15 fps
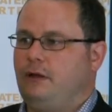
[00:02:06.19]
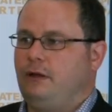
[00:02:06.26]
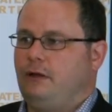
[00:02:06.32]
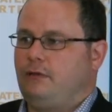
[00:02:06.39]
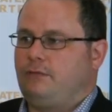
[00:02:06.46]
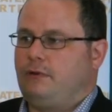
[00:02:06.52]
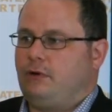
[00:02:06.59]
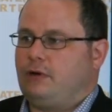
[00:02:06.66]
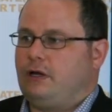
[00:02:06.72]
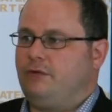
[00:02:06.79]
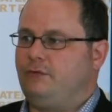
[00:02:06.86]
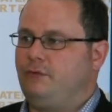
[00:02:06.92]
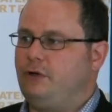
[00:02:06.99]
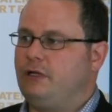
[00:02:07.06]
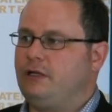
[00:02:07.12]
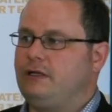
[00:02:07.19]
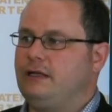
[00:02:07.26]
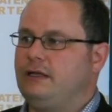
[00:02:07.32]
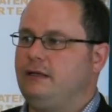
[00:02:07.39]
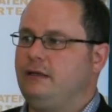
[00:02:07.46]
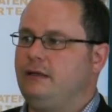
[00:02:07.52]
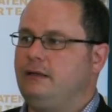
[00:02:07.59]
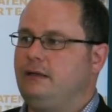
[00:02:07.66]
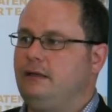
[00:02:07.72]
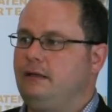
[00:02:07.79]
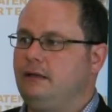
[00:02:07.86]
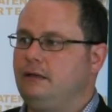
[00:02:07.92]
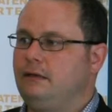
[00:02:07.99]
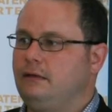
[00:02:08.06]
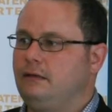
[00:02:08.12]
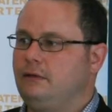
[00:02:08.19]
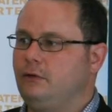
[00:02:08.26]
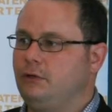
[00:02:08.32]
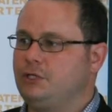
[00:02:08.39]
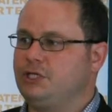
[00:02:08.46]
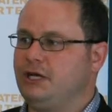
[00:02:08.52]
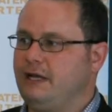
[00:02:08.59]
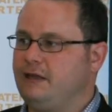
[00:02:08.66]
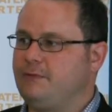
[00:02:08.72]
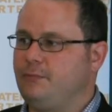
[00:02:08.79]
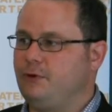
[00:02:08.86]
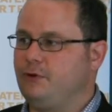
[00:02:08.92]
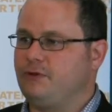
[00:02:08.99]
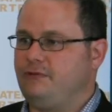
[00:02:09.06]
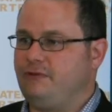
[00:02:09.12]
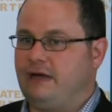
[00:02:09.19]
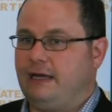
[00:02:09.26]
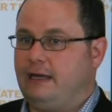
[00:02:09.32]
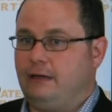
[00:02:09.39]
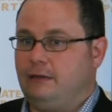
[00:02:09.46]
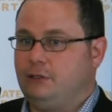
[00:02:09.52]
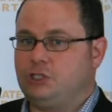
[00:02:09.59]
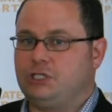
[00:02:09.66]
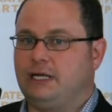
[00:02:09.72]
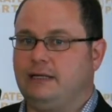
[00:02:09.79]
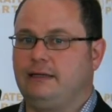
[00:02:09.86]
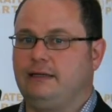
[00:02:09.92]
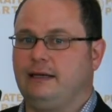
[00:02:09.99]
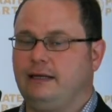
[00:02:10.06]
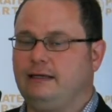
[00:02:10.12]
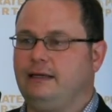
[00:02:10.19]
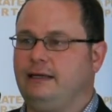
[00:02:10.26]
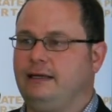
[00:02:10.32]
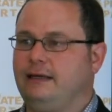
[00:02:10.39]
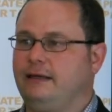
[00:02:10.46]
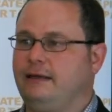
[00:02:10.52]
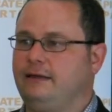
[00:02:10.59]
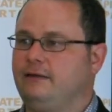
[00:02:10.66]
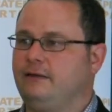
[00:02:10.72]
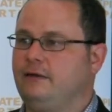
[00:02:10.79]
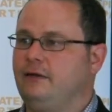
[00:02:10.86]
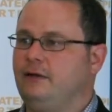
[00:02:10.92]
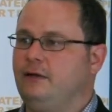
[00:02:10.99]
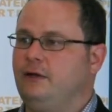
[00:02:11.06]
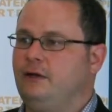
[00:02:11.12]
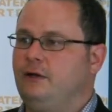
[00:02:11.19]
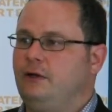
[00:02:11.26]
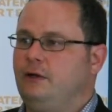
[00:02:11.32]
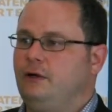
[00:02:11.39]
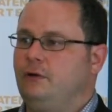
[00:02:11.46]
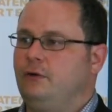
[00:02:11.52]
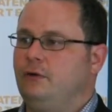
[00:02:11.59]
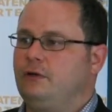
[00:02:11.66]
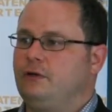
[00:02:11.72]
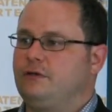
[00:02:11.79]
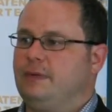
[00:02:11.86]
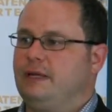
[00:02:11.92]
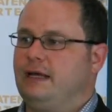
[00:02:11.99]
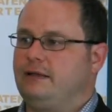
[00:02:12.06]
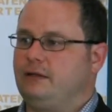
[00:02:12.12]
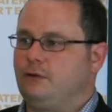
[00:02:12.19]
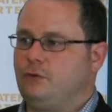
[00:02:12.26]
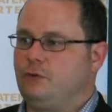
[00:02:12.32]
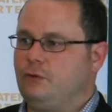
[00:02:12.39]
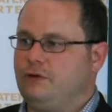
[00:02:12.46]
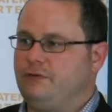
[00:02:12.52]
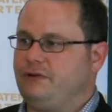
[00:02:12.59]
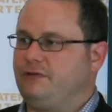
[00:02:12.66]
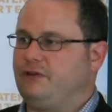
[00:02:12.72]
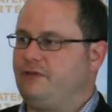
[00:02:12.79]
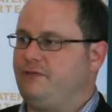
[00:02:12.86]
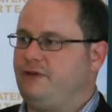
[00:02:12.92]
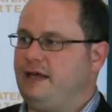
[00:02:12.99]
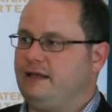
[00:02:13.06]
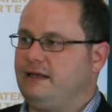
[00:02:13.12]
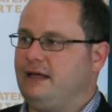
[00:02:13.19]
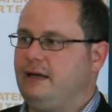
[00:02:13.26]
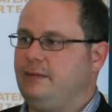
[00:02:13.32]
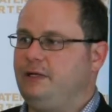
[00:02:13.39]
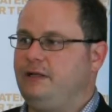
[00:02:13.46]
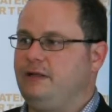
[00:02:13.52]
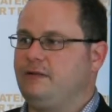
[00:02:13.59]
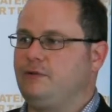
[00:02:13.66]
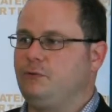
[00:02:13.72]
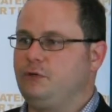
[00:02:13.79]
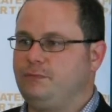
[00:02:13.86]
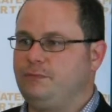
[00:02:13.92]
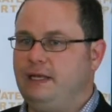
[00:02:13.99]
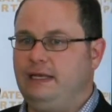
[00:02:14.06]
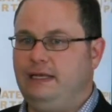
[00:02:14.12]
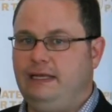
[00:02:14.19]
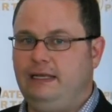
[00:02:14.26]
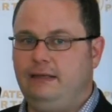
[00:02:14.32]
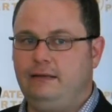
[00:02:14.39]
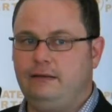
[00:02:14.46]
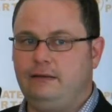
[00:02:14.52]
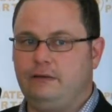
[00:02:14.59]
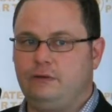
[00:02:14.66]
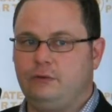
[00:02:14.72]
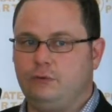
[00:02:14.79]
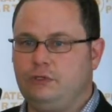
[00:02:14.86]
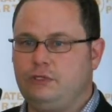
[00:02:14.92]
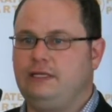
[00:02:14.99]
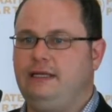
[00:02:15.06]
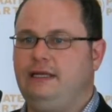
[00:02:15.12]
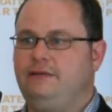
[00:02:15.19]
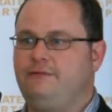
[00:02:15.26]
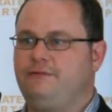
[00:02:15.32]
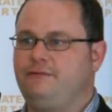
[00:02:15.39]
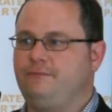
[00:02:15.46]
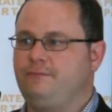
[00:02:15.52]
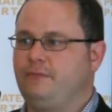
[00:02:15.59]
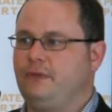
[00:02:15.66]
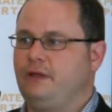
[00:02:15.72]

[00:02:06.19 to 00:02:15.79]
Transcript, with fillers: Es war auch kein Wunder, denn die Deutsche Reichspost war ja eine staatliche Angelegenheit. Und man hatte auch Zugriff auf das Fernkabel, das durch Berlin durchlief.